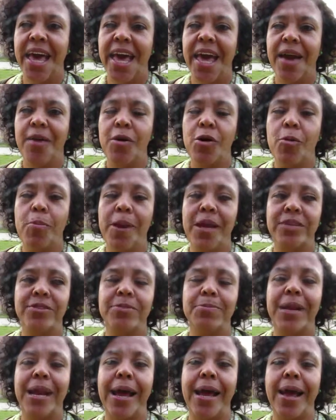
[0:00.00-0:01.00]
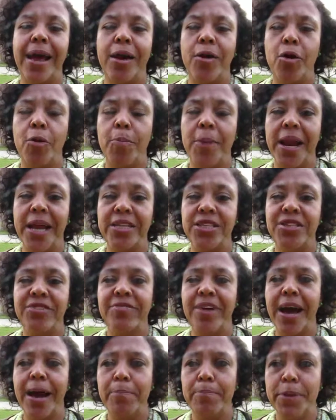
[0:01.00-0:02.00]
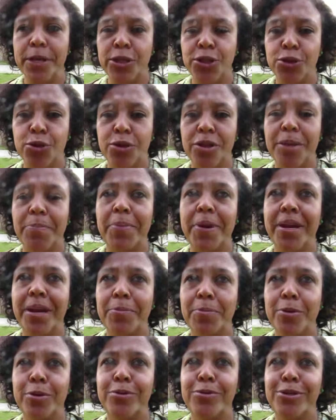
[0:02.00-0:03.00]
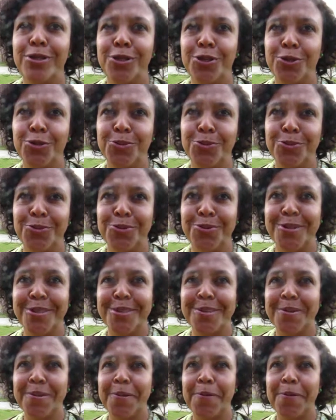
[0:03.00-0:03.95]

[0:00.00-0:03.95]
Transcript: É uma cooperativa chamada Cooperativa APJ, Aprender a Produzir Juntos.